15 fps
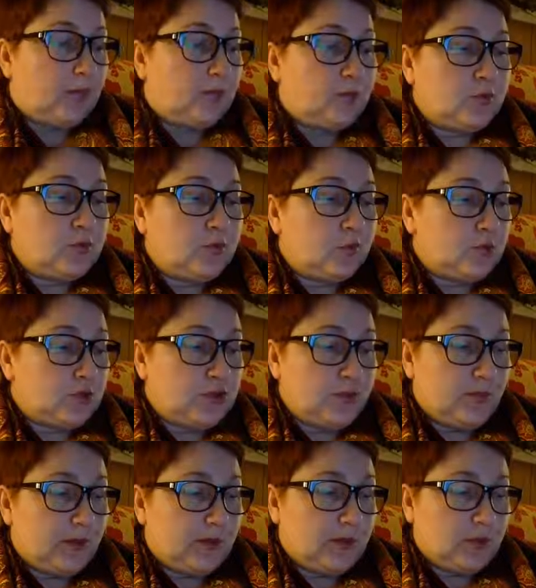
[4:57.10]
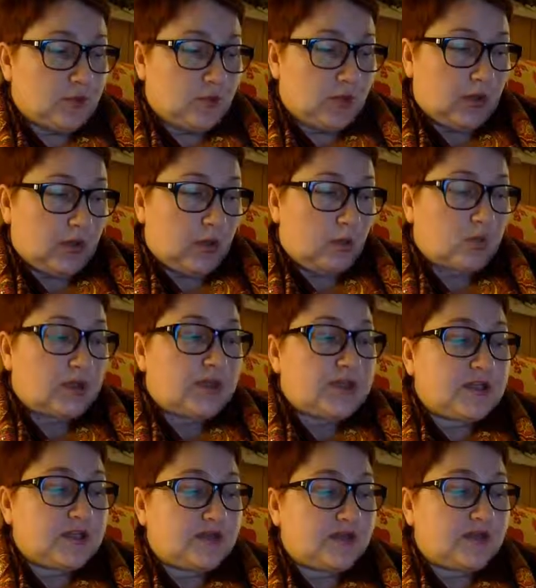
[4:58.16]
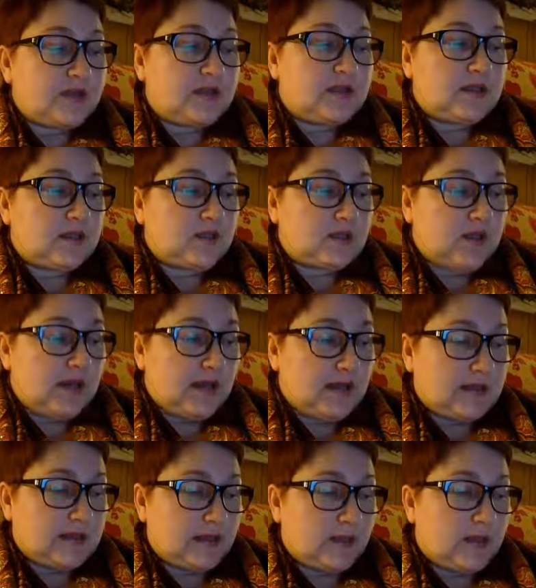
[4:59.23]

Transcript: Путь очень большой. Он насчитывает тысячелетия,